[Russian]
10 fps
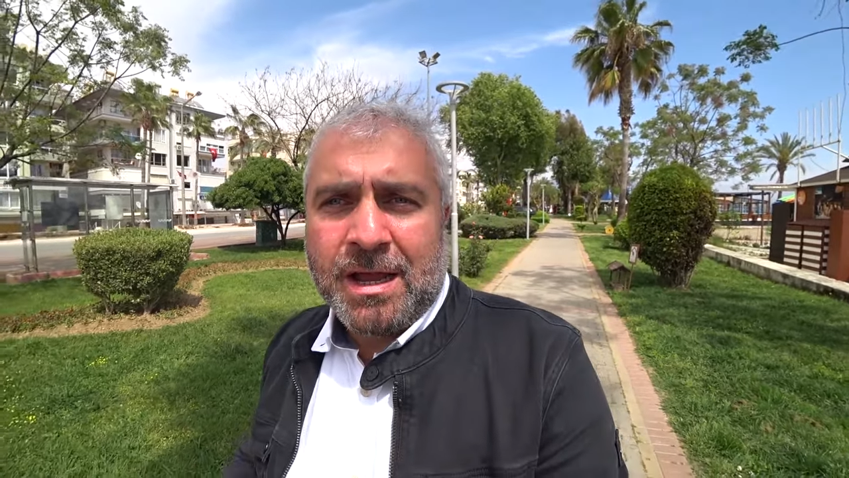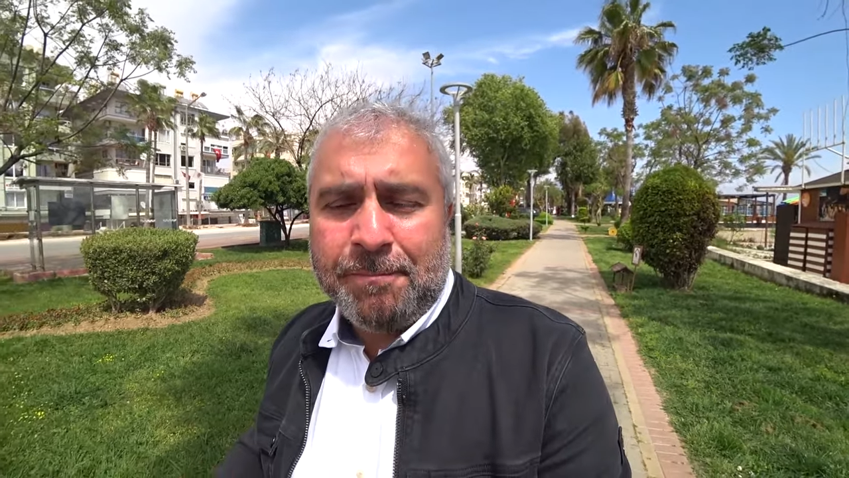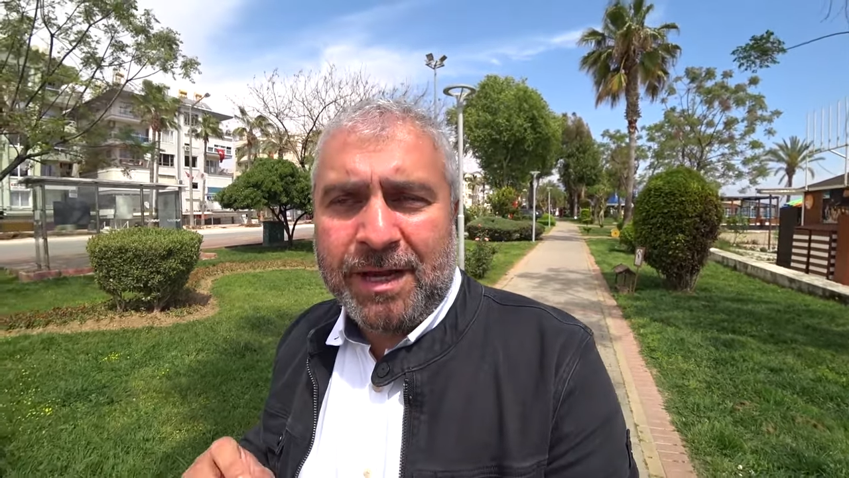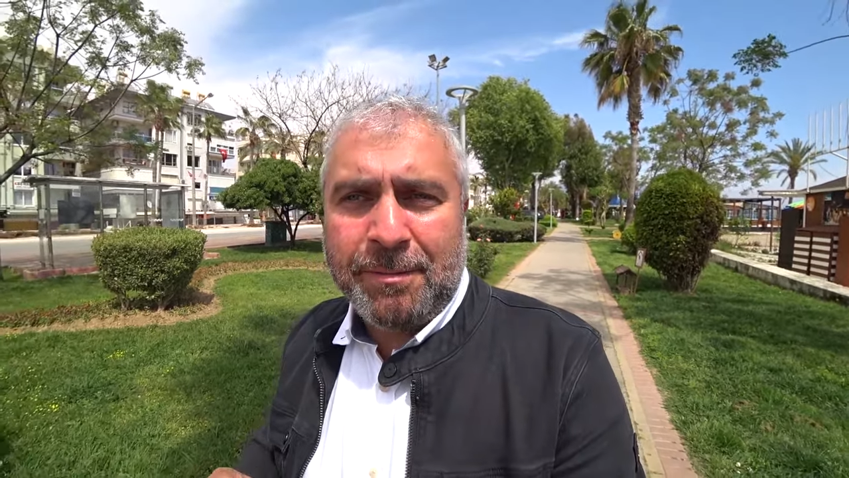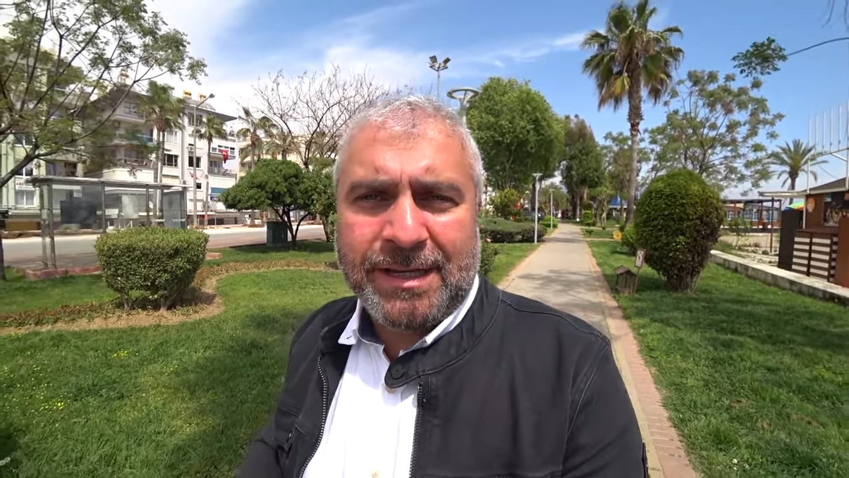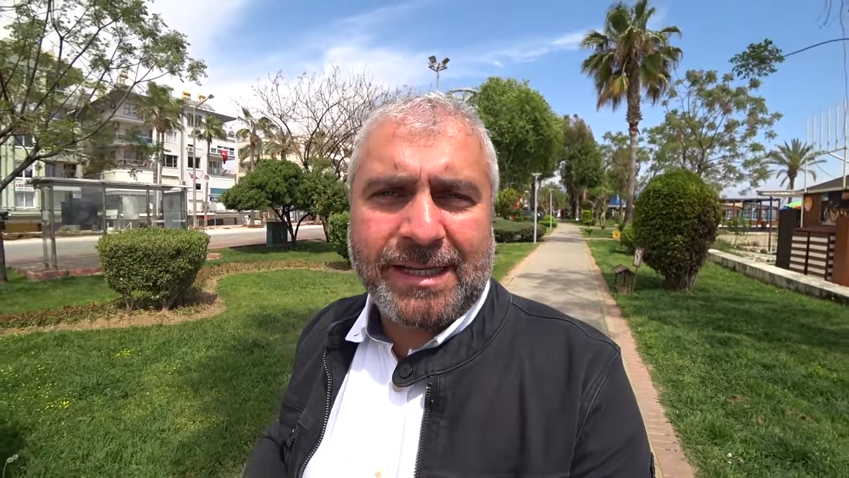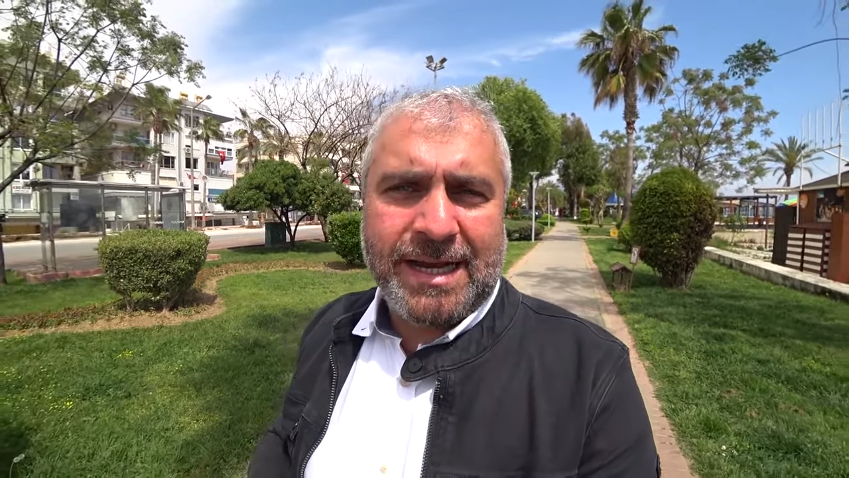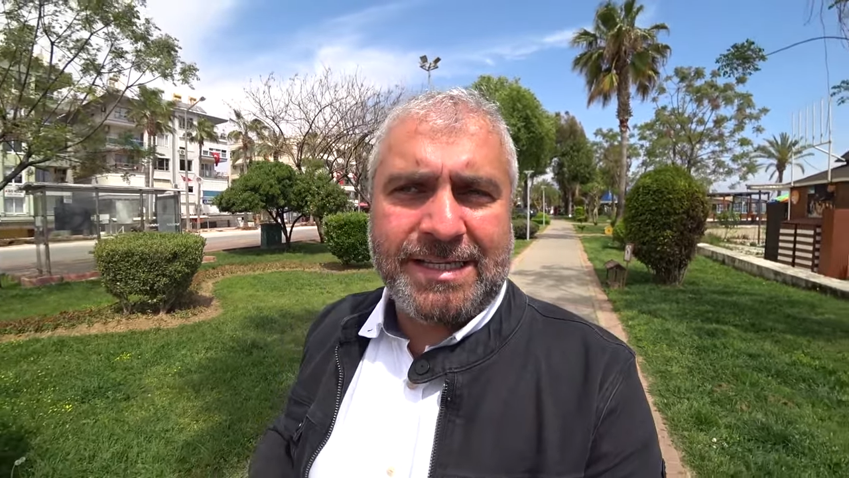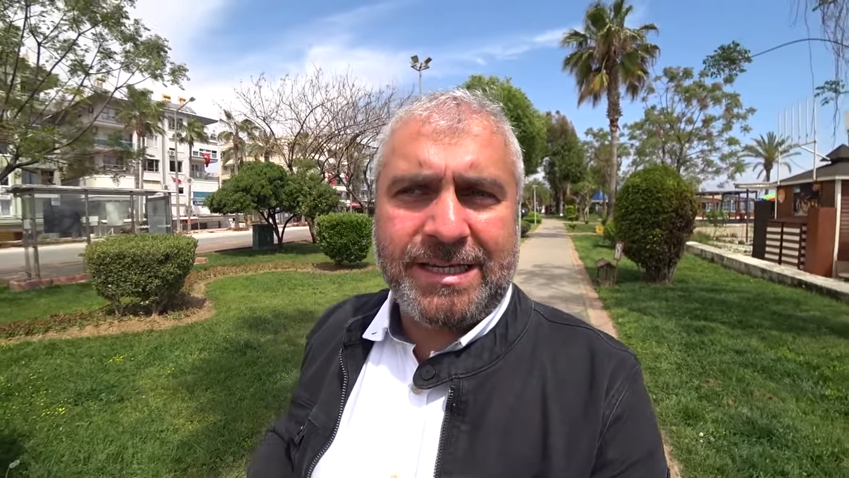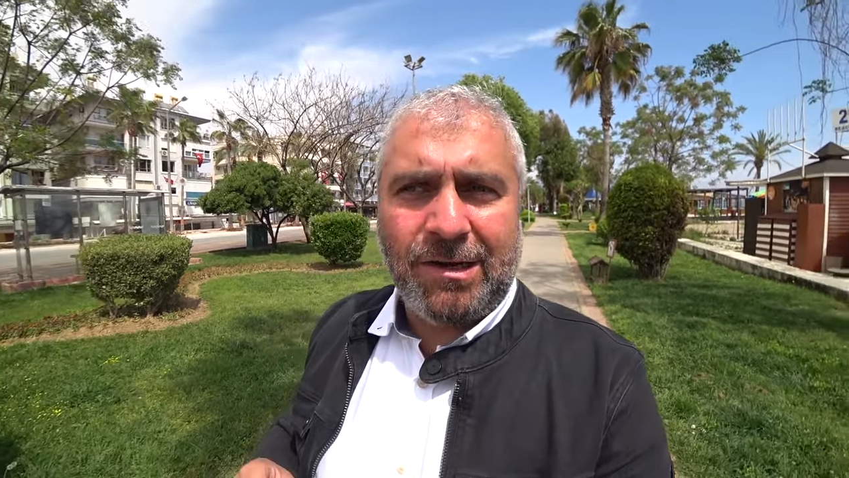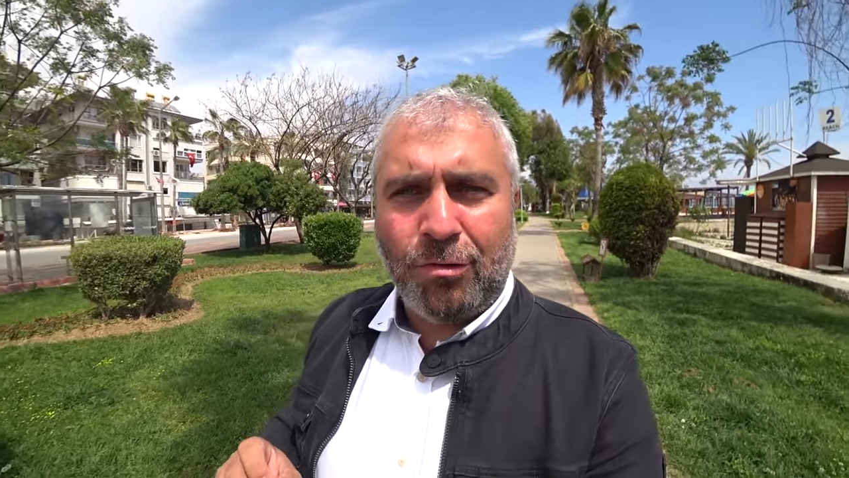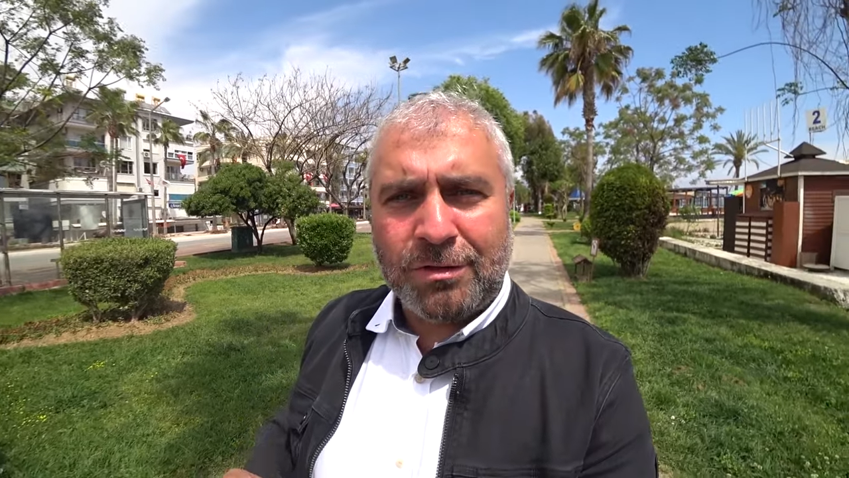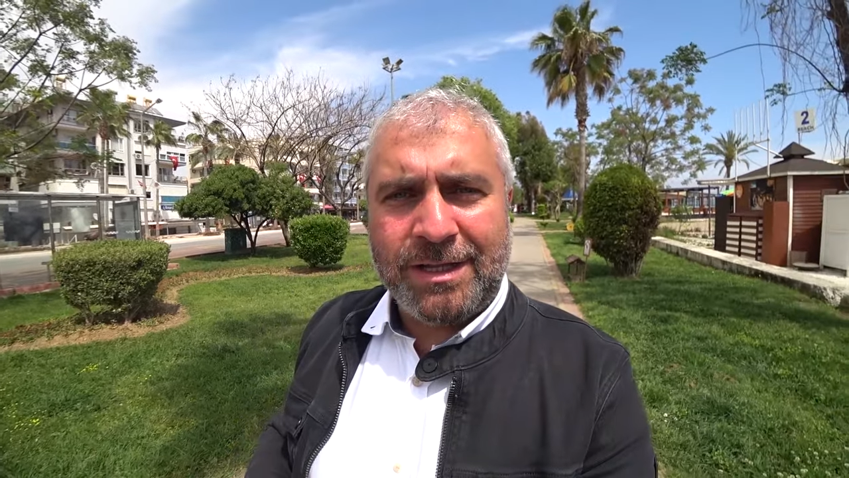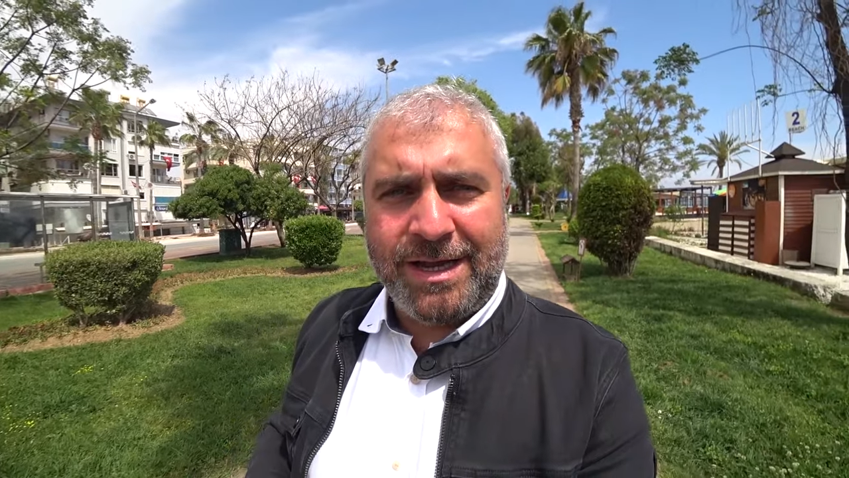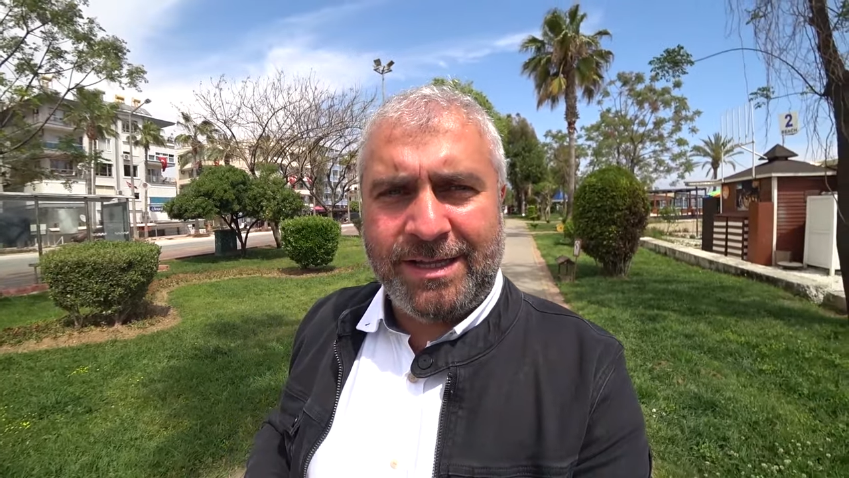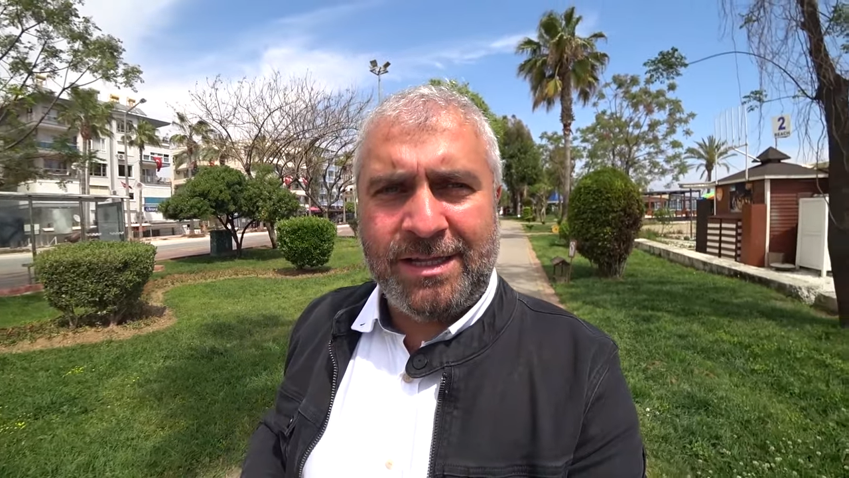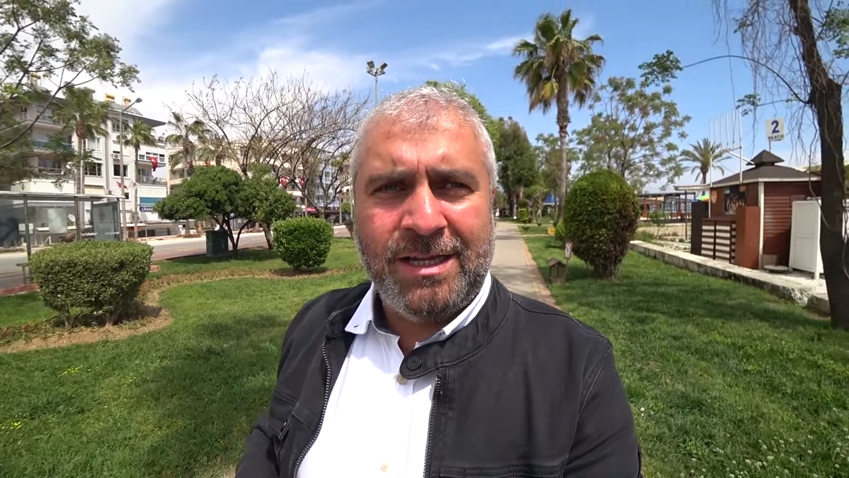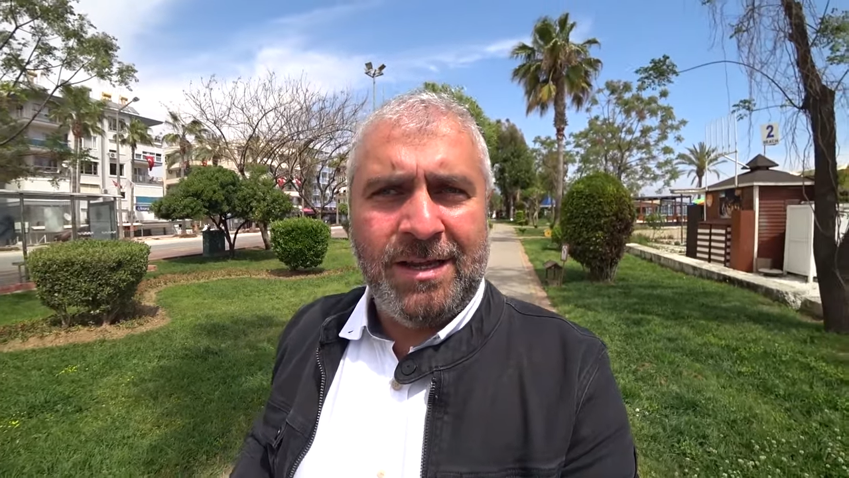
приобретаете онлайн